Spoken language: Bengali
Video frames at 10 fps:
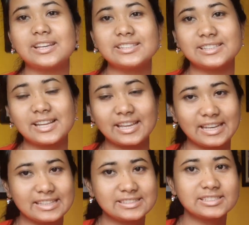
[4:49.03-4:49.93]
থেকে যেটা
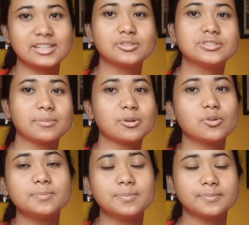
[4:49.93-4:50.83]
কিনেছি সেটা হচ্ছে আমার
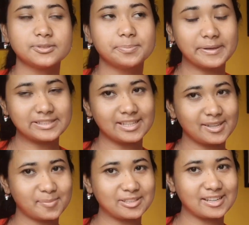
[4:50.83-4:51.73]
খুব স্পেশাল
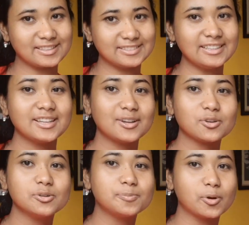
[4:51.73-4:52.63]
আমার কাছে
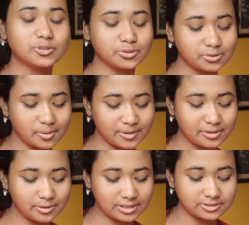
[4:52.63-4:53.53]
খুব পছন্দ আমার
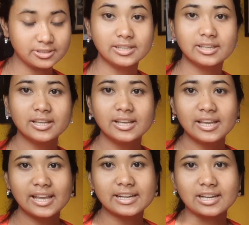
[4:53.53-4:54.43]
এগুলো অ্যাকচুয়ালি
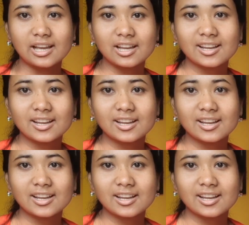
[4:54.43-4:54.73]
এটা